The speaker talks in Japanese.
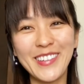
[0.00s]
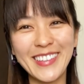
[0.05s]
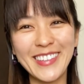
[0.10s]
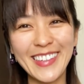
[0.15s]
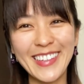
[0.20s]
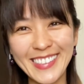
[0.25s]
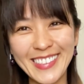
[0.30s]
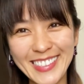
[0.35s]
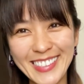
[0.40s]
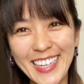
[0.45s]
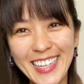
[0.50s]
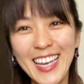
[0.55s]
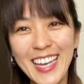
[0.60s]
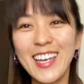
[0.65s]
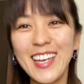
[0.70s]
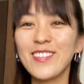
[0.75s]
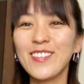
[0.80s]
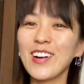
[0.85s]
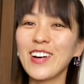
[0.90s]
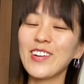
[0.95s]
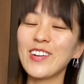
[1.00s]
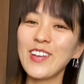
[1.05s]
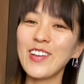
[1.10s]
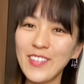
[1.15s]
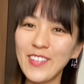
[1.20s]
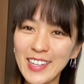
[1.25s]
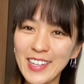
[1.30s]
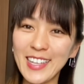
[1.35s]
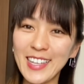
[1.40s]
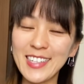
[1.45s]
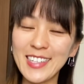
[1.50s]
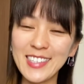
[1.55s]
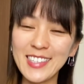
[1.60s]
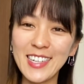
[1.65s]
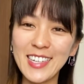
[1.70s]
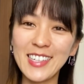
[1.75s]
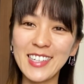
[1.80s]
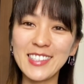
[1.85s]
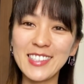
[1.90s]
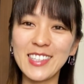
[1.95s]
てほしい。まあこれは男
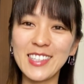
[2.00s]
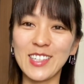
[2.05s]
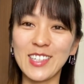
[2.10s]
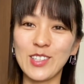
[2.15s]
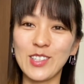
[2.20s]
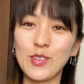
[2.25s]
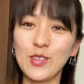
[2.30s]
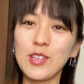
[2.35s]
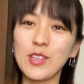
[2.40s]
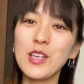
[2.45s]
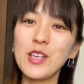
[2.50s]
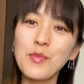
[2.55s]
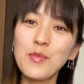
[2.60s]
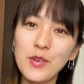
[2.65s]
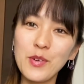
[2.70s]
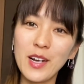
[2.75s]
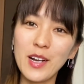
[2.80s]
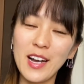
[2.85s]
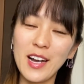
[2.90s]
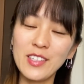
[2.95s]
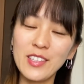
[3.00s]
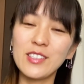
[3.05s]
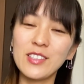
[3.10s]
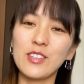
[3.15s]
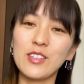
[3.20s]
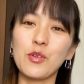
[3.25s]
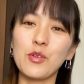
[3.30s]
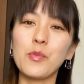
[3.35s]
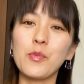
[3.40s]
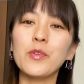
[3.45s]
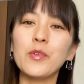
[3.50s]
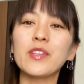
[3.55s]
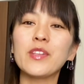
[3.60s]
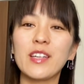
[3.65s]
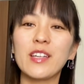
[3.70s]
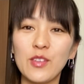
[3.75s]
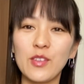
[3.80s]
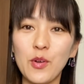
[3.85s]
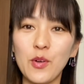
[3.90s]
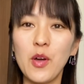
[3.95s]
性からしたらきっと言い分があるんだと思うん
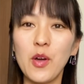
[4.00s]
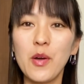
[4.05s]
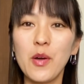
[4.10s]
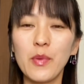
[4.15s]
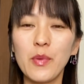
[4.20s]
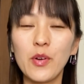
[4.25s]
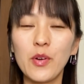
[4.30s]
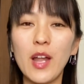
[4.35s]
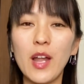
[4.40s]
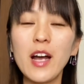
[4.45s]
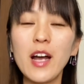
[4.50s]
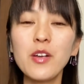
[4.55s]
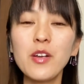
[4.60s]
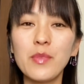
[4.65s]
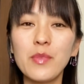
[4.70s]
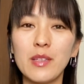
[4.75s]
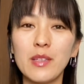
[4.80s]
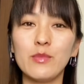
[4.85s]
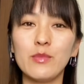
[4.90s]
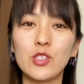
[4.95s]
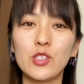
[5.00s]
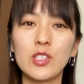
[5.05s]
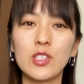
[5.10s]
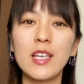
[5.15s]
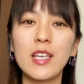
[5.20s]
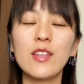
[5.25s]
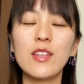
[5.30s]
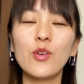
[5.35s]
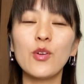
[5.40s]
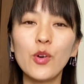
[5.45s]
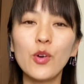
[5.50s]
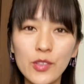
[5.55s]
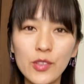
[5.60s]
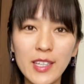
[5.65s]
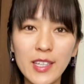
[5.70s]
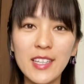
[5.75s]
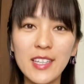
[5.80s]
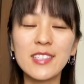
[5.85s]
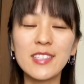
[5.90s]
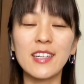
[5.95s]
だけど、まあこれあくまでも女性の
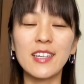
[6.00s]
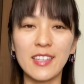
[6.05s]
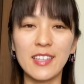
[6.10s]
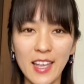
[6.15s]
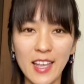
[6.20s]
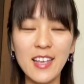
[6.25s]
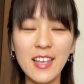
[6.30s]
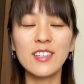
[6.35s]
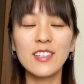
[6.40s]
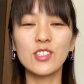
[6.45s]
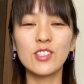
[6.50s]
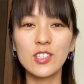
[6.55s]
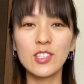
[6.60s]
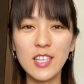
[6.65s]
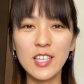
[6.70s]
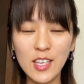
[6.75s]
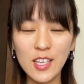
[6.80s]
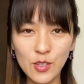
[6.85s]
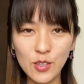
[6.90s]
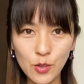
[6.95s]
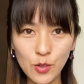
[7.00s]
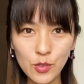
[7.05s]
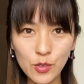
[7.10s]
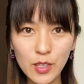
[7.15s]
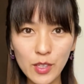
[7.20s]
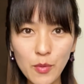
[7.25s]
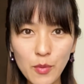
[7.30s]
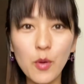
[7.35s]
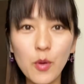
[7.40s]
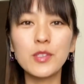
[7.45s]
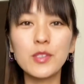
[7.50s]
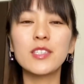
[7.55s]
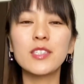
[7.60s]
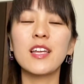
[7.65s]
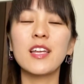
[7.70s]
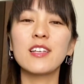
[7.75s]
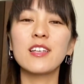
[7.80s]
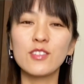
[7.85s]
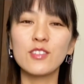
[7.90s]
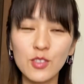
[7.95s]
本音ですからね。女性の本音をお
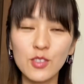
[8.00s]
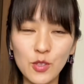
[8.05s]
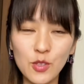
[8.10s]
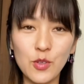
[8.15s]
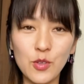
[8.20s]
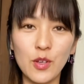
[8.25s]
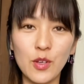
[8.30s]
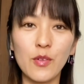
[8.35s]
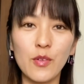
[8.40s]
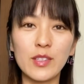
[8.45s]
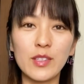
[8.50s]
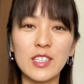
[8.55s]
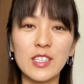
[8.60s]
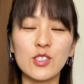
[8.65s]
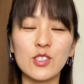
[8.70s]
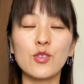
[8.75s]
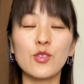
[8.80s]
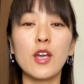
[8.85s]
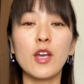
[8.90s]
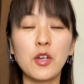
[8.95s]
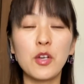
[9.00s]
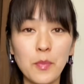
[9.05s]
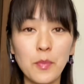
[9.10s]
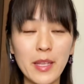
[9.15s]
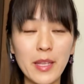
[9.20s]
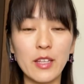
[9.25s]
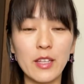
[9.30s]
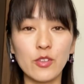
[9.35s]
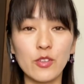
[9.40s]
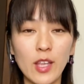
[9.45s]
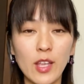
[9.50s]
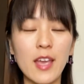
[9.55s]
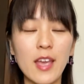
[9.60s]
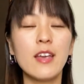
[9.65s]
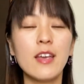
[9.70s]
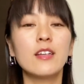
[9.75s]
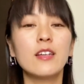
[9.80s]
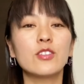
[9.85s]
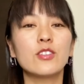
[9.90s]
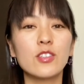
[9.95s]
伝えするというのが私の役目なので、
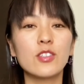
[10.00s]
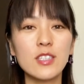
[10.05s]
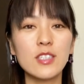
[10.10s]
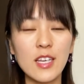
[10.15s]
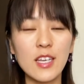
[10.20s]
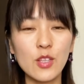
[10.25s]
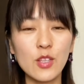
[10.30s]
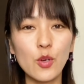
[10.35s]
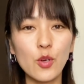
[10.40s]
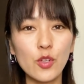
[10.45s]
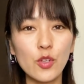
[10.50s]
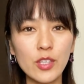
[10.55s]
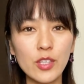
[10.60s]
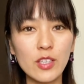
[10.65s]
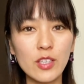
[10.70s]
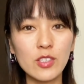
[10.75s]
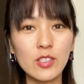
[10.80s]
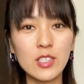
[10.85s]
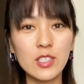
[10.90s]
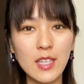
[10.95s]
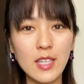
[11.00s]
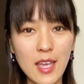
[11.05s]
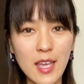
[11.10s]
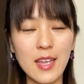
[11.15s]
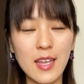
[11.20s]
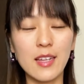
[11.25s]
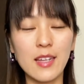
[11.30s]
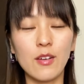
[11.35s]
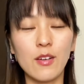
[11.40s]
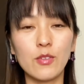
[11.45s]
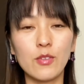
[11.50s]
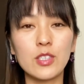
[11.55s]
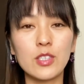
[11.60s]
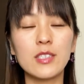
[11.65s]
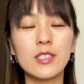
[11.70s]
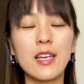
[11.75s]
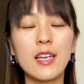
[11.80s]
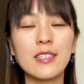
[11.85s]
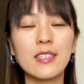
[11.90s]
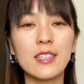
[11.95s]
女性の本音としてお
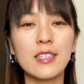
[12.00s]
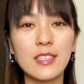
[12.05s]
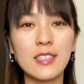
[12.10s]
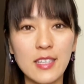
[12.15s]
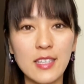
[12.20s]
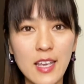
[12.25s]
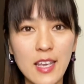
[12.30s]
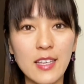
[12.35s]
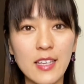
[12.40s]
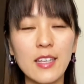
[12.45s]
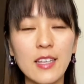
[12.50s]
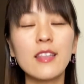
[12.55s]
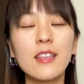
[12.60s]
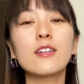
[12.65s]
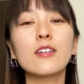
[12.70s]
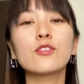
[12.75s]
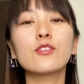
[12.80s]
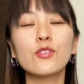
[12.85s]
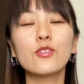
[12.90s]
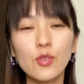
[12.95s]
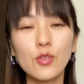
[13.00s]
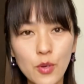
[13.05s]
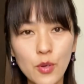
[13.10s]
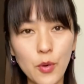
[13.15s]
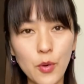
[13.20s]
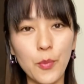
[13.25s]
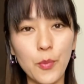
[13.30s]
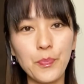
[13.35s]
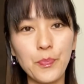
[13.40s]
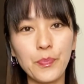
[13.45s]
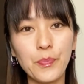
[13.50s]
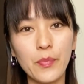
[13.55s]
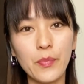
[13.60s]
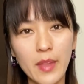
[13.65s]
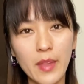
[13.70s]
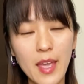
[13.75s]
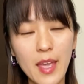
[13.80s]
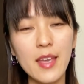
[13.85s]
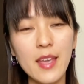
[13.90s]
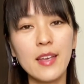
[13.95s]
伝えさせていただくと、
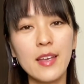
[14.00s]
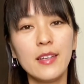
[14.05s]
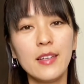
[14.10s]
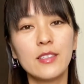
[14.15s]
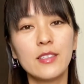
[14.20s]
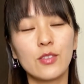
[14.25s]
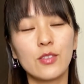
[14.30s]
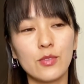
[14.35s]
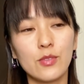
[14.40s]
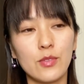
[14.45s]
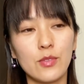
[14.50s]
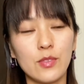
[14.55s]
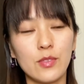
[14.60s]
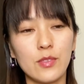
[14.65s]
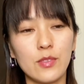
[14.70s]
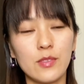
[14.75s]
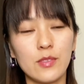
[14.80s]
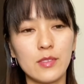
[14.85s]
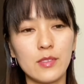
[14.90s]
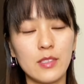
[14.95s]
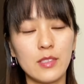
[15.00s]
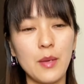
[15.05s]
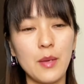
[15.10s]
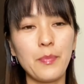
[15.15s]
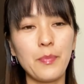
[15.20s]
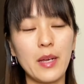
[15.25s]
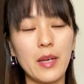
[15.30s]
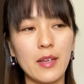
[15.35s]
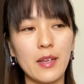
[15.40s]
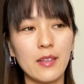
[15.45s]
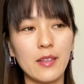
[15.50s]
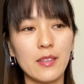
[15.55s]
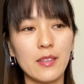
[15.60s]
ね、その、やっぱ、